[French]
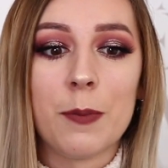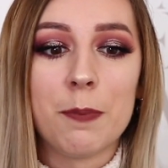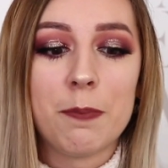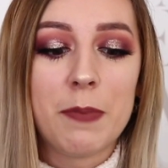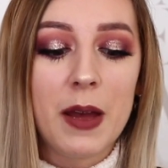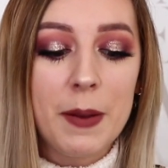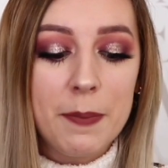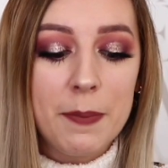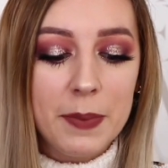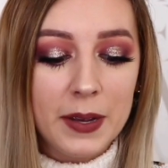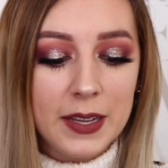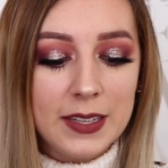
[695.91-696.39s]

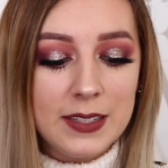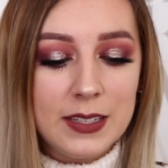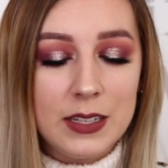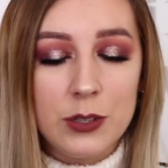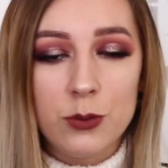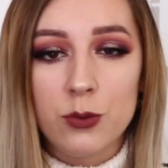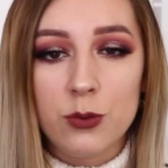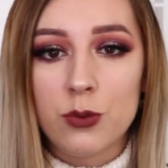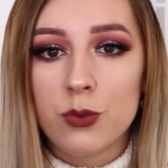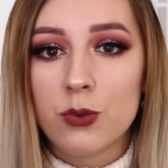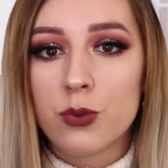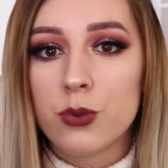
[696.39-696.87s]
pas précis
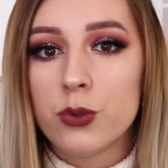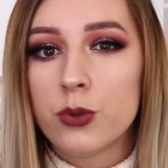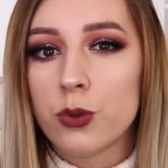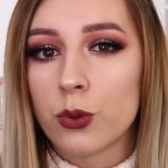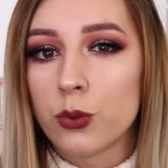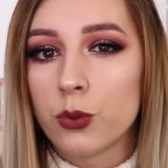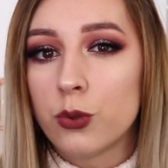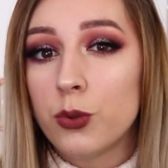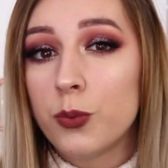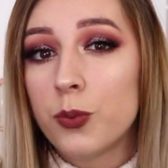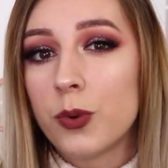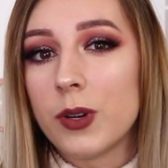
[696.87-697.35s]
du tout,
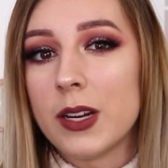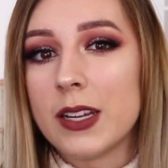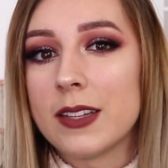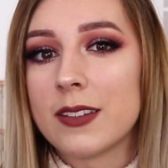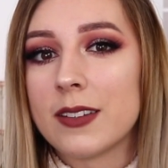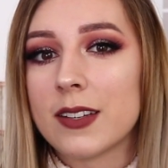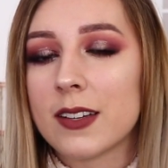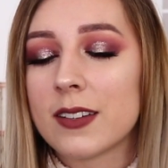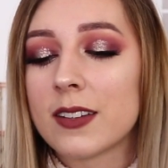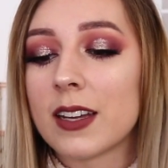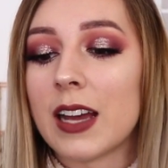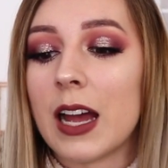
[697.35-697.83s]
surtout pour les
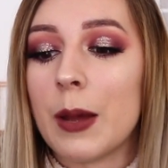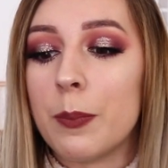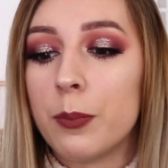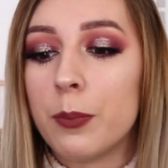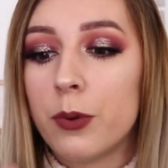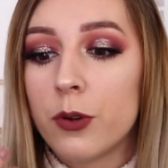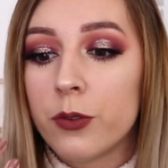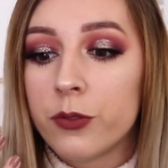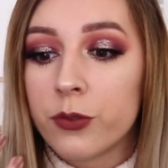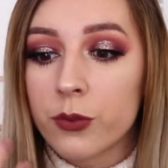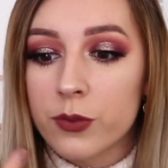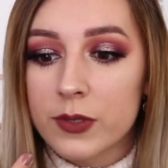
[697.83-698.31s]
teintes un
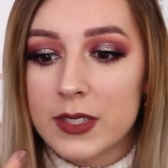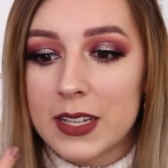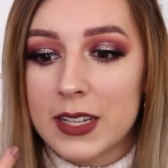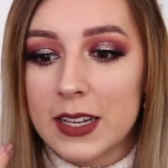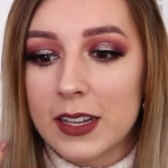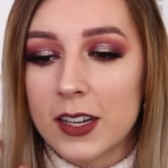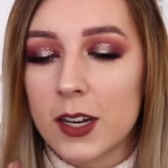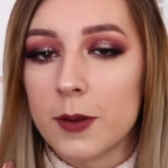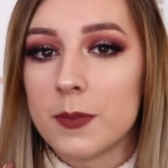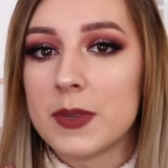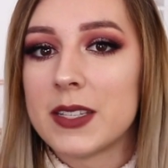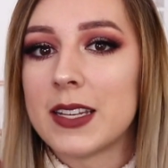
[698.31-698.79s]
peu
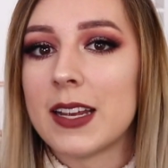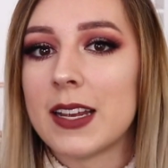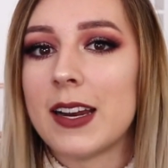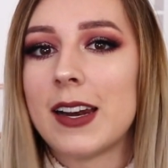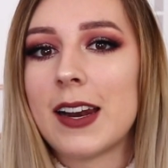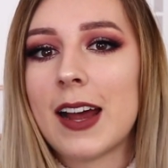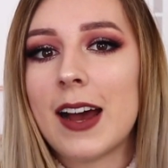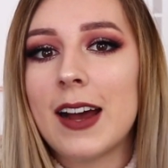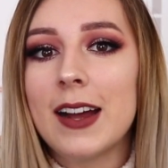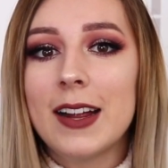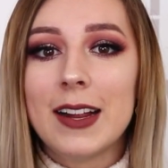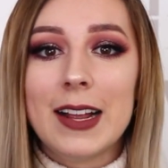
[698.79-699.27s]
foncées comme
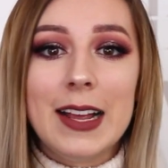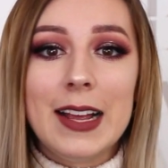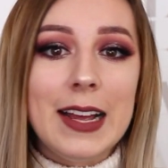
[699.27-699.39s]
celle-là.